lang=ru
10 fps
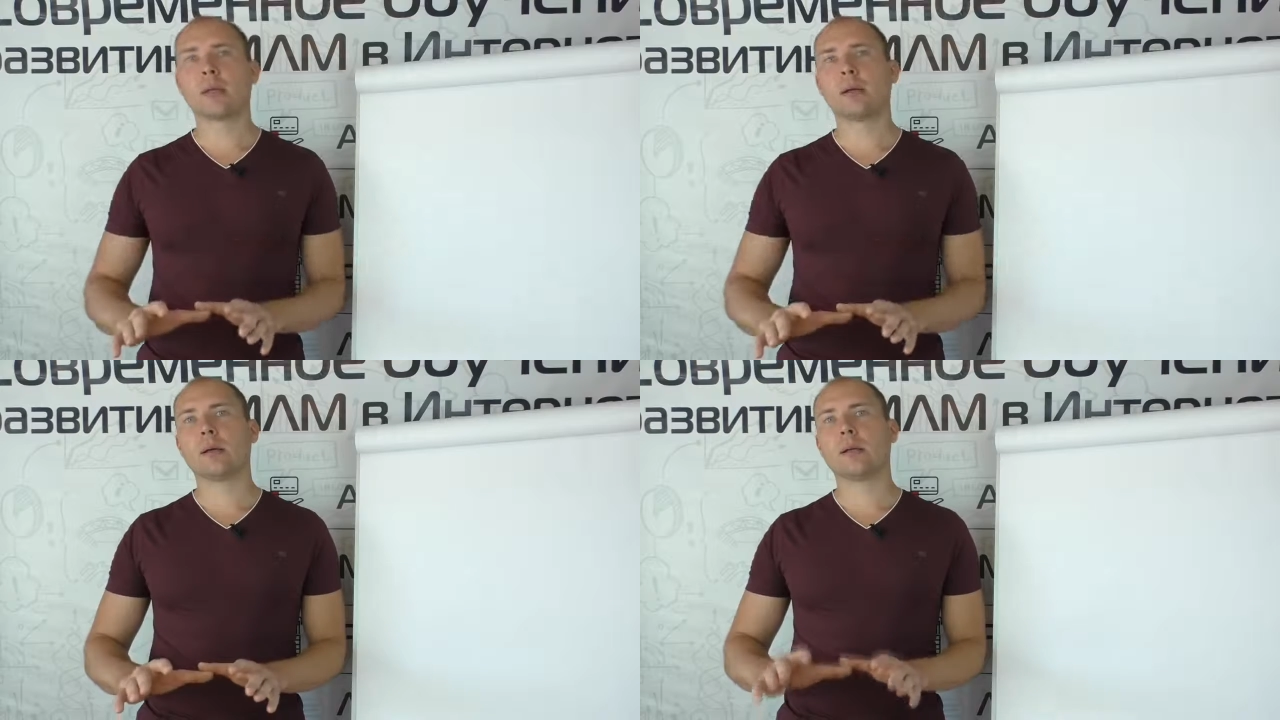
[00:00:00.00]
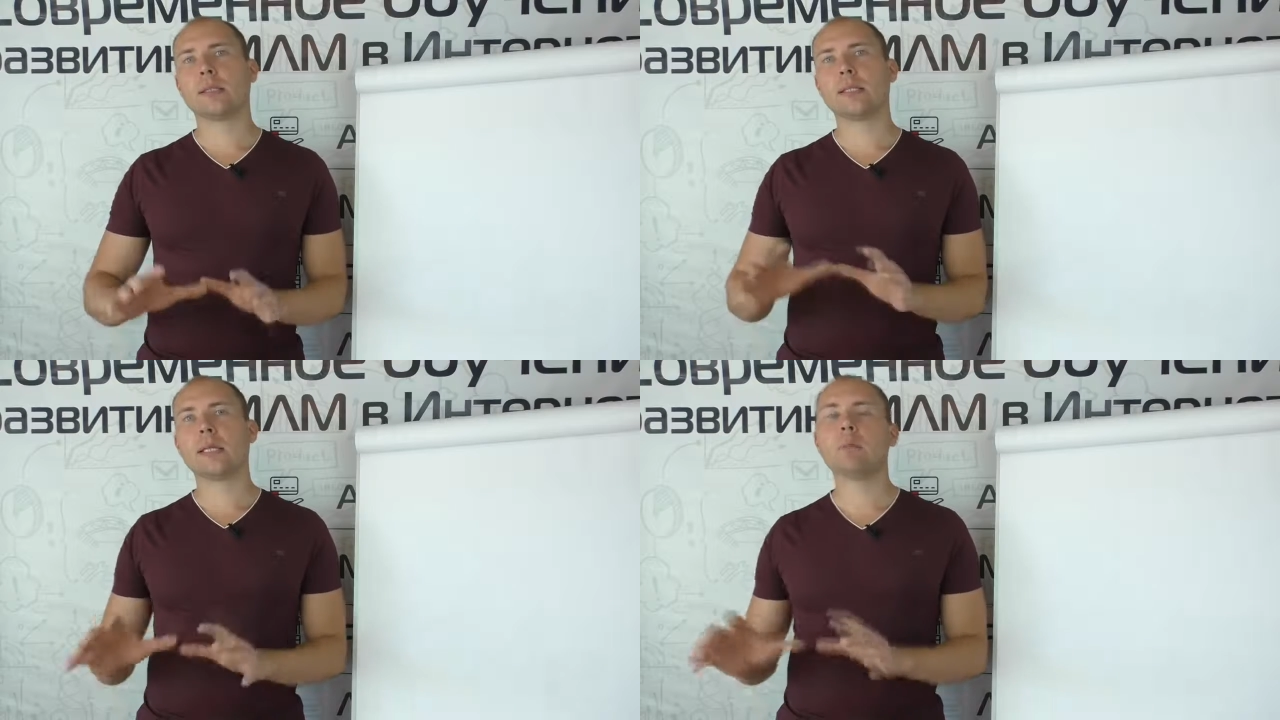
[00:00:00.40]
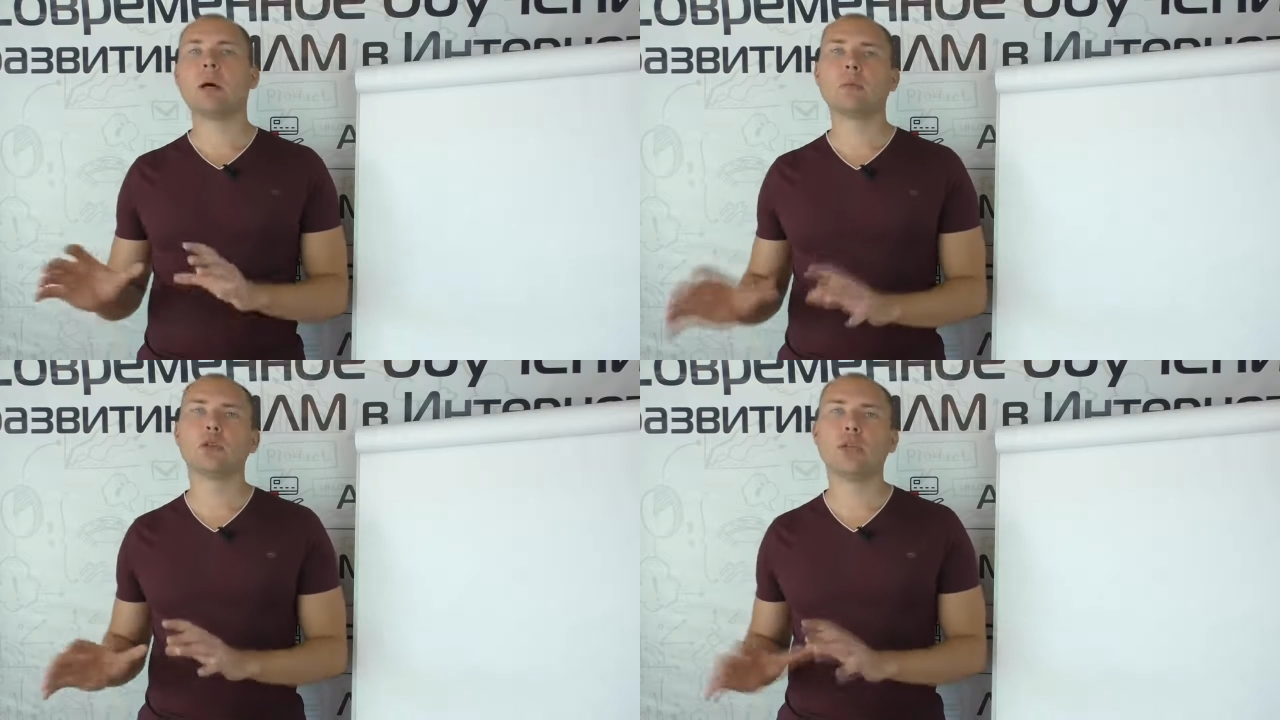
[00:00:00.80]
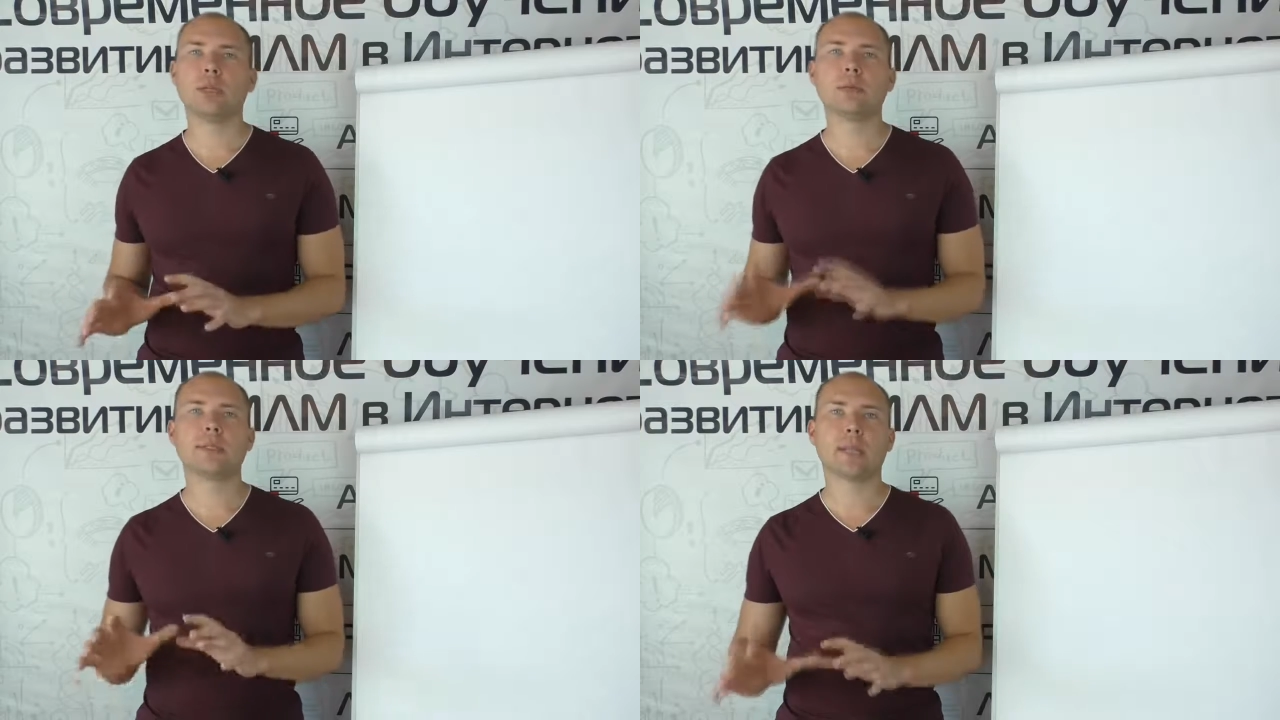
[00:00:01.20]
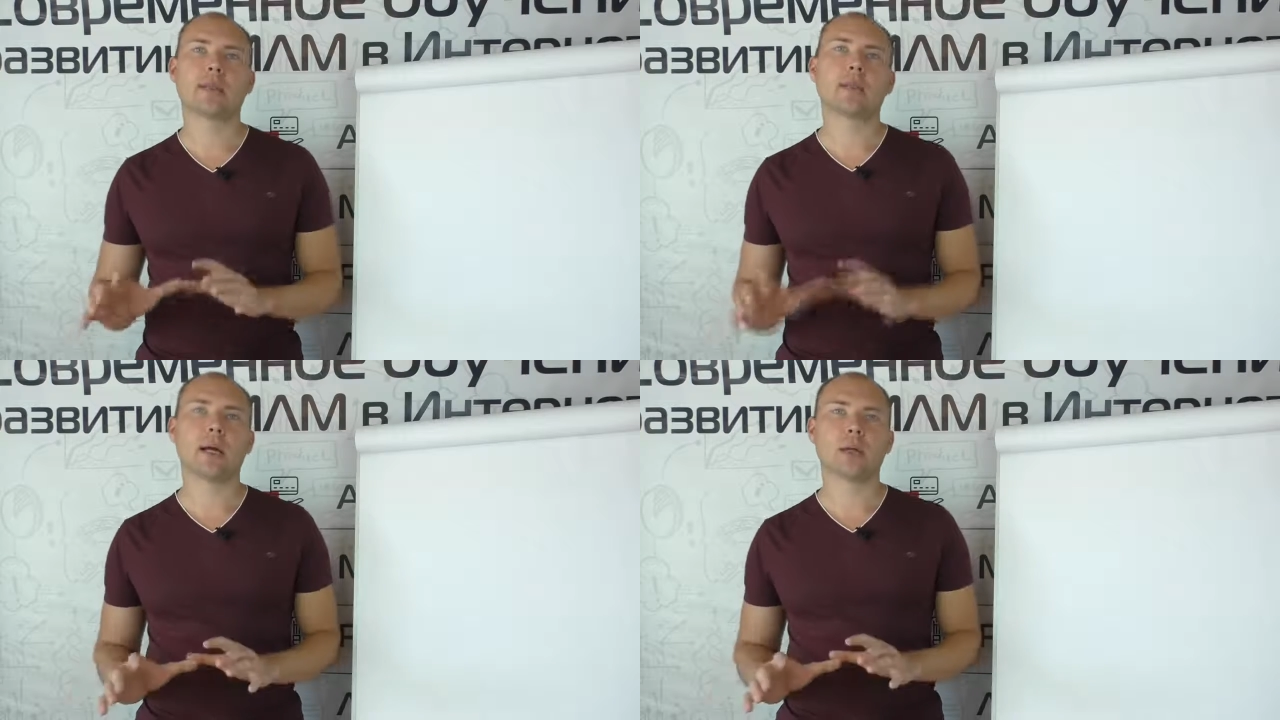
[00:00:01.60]
э, система обучения
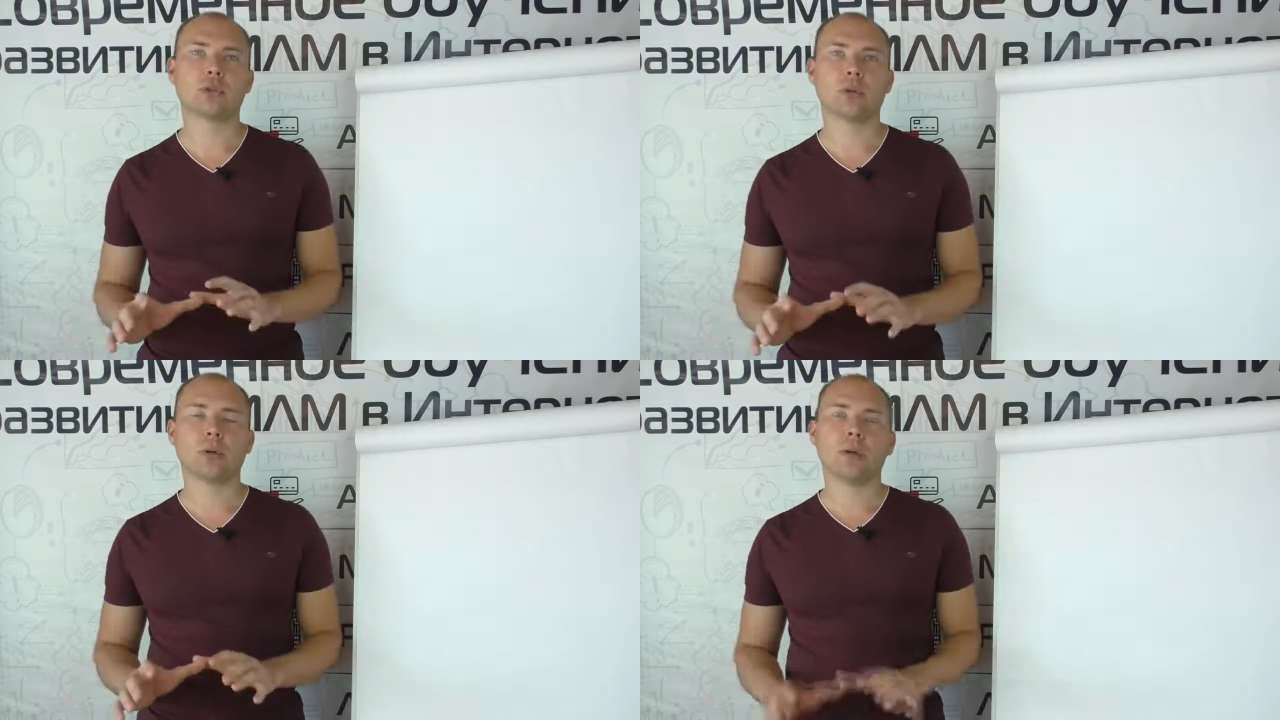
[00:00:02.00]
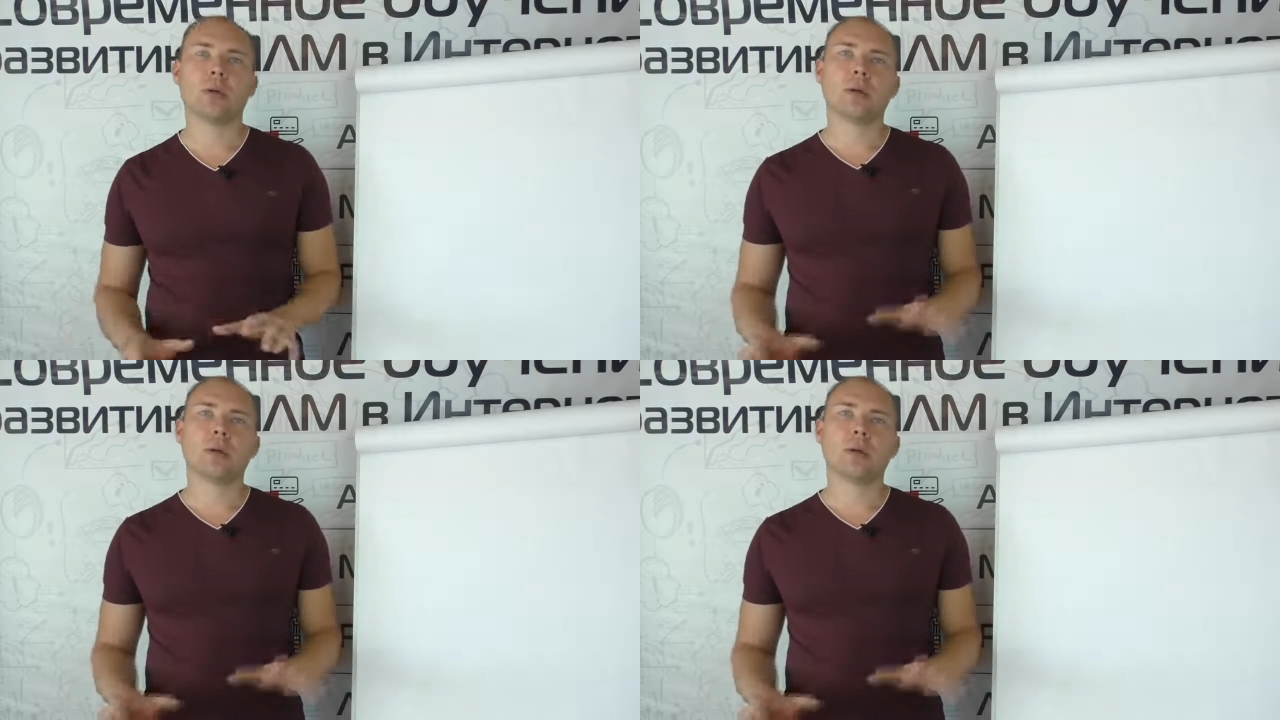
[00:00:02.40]
выстроена так, что,